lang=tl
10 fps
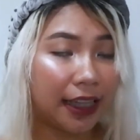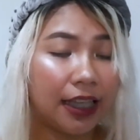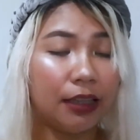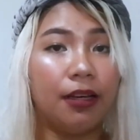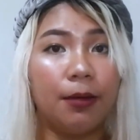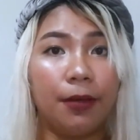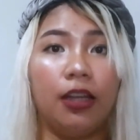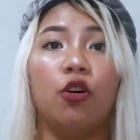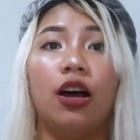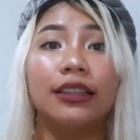at
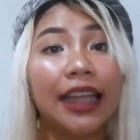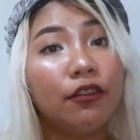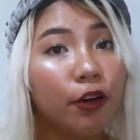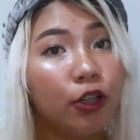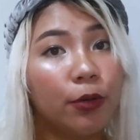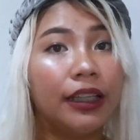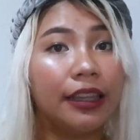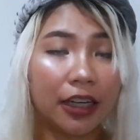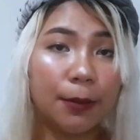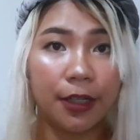magkapareho ang 10 volume
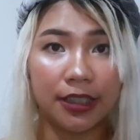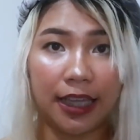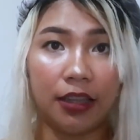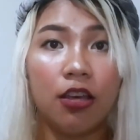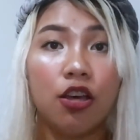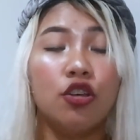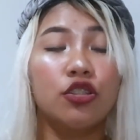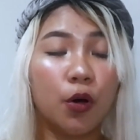at 3%.